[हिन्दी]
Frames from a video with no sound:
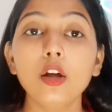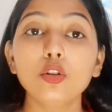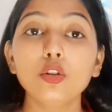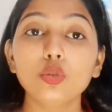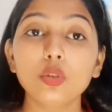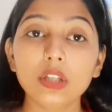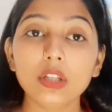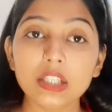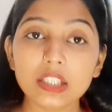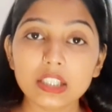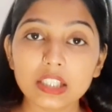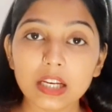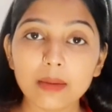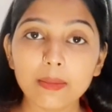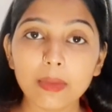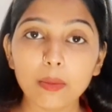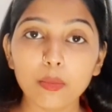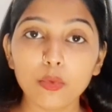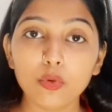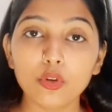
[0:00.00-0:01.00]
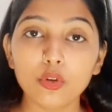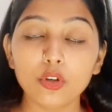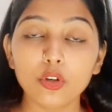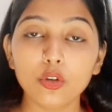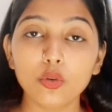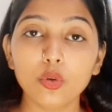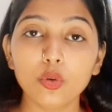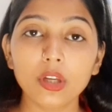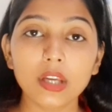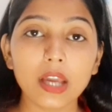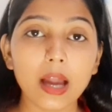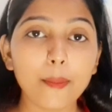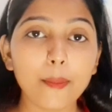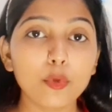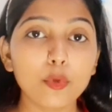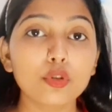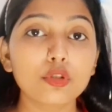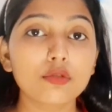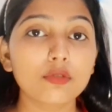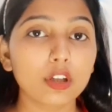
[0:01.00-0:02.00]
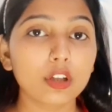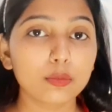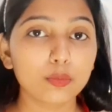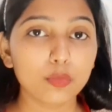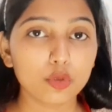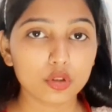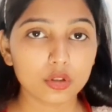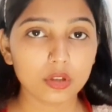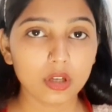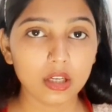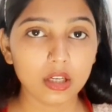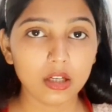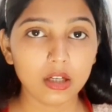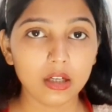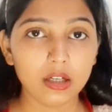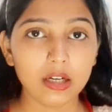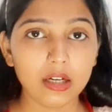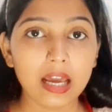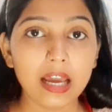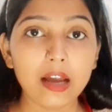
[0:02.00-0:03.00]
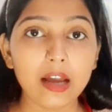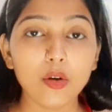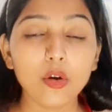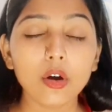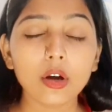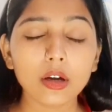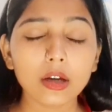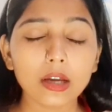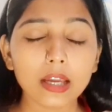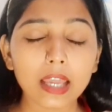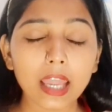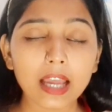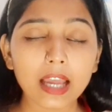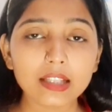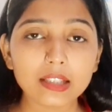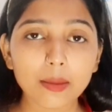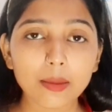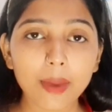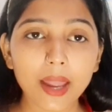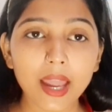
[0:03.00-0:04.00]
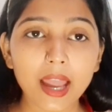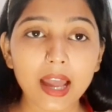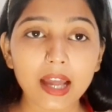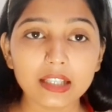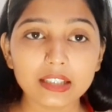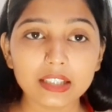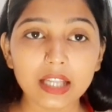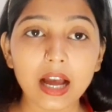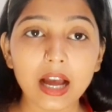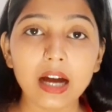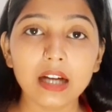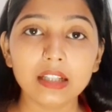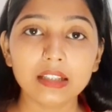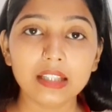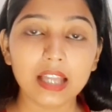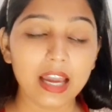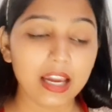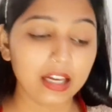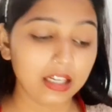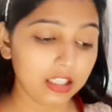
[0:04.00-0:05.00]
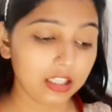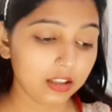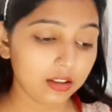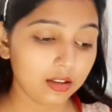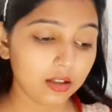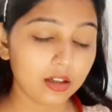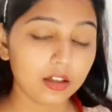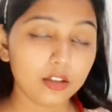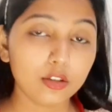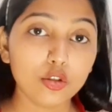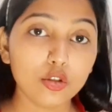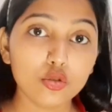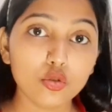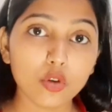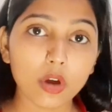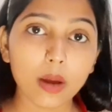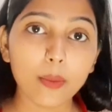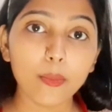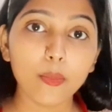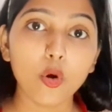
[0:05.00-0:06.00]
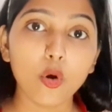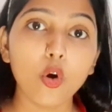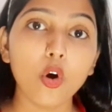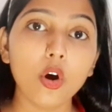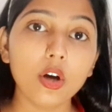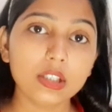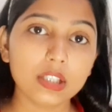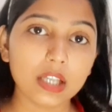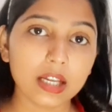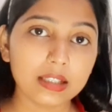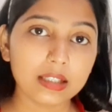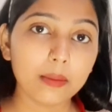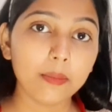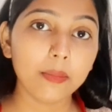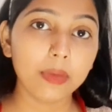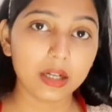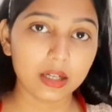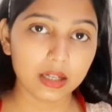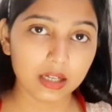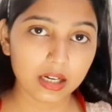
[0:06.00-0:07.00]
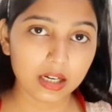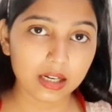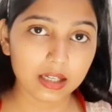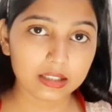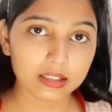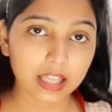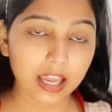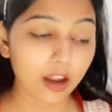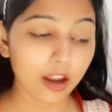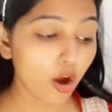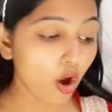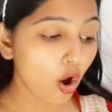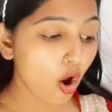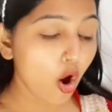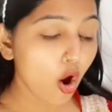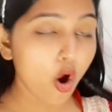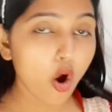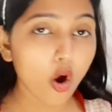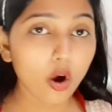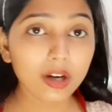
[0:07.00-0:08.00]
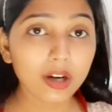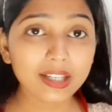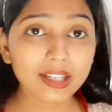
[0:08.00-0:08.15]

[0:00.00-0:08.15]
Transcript: तो इसलिए मैं बोल रही हूँ कि आपको उस वक्त पुश नहीं करना है एक समय ऐसा आता है कि दर्द जो है बहुत ज़्यादा बढ़ने लगता है और